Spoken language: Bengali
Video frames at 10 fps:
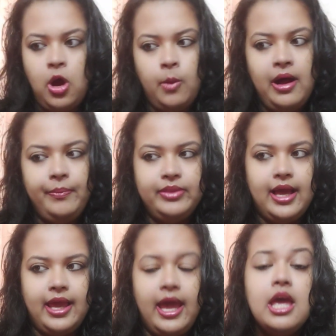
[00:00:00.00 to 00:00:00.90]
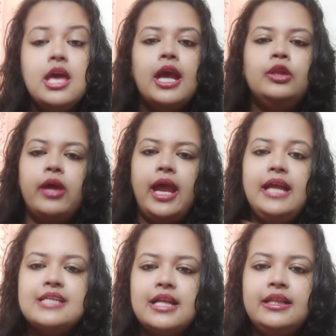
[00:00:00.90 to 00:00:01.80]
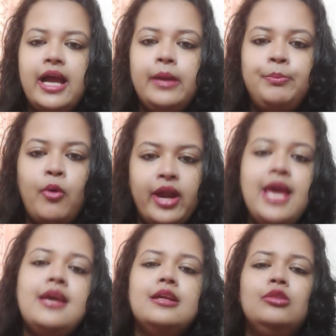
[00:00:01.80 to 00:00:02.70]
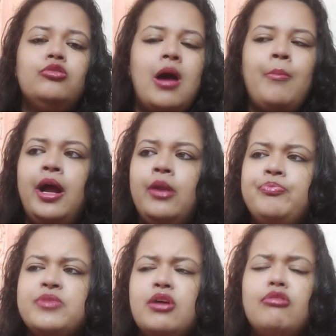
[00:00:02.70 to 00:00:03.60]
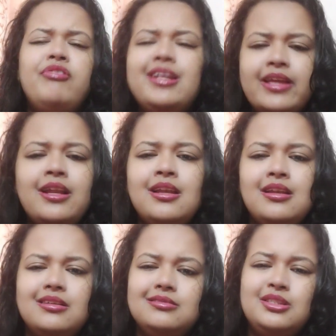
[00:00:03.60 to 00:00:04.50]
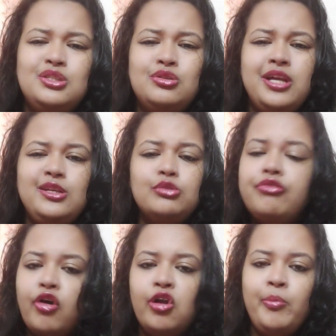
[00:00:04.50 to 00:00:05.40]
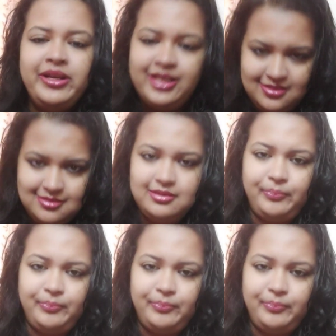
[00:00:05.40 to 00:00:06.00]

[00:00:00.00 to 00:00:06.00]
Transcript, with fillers: অভাব থাকে কিন্তু এইটা দেওয়ার পরেই কিন্তু আমার উইদিন থ্রি টু ফোর মিনিটস